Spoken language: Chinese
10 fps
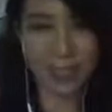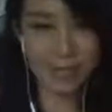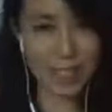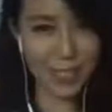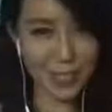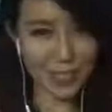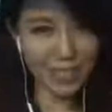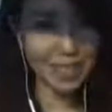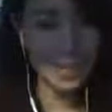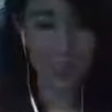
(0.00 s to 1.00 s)
每天都
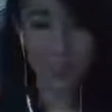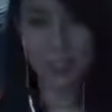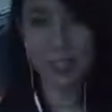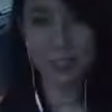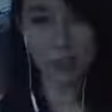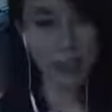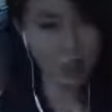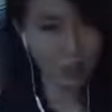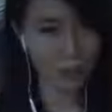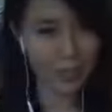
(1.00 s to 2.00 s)
见了好多人，做
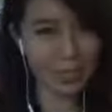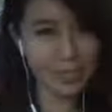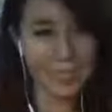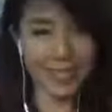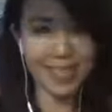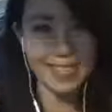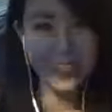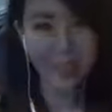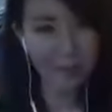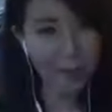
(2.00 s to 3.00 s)
好多事
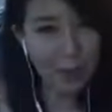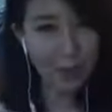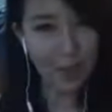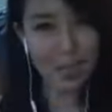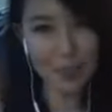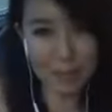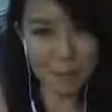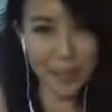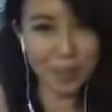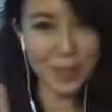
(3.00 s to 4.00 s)
情，OK，包括拜六礼
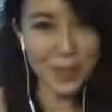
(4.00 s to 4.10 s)
拜，